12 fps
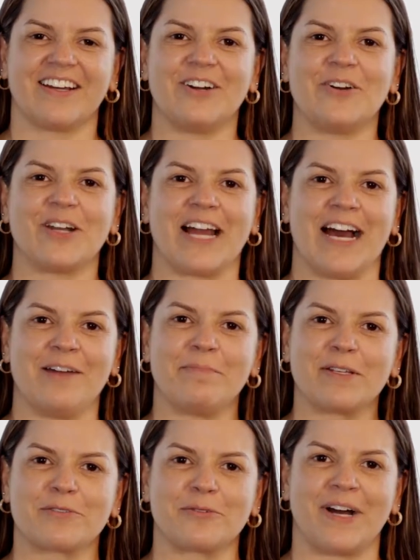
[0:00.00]
Olá,
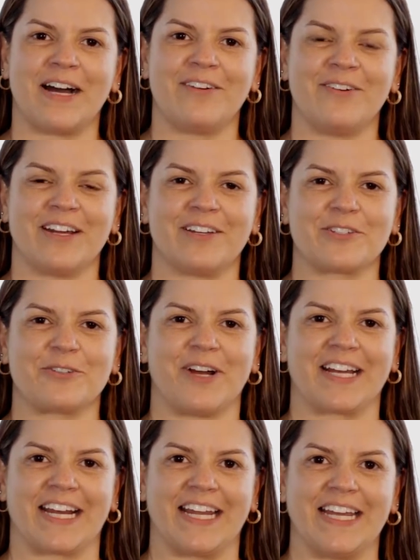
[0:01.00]
pessoal. Eu sou
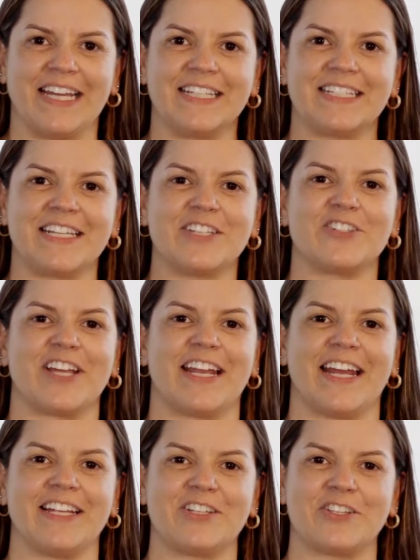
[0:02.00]
a Gleice,
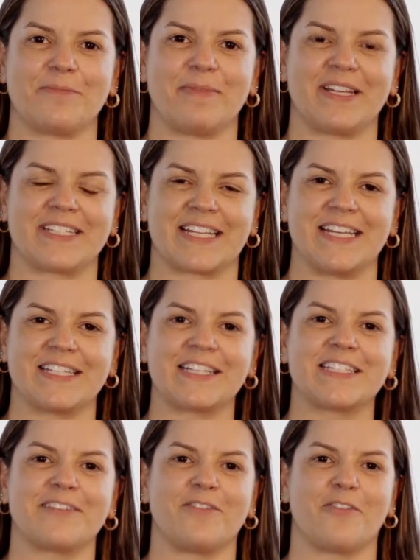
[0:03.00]
gerente de pesquisa,
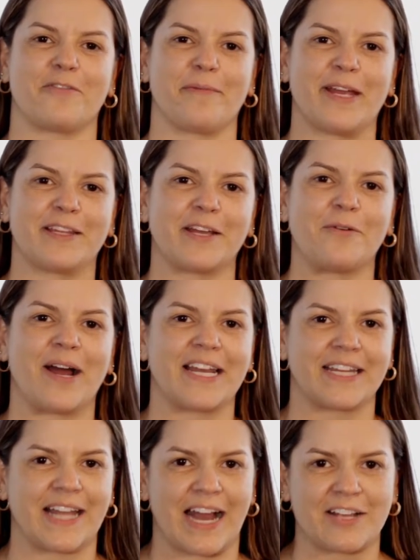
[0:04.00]
desenvolvimento e
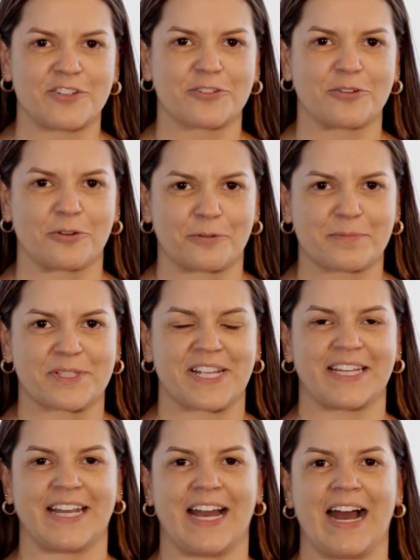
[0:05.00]
qualidade do grupo
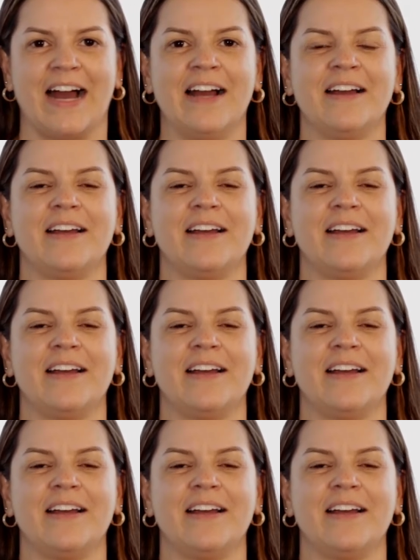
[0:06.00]
ZDA,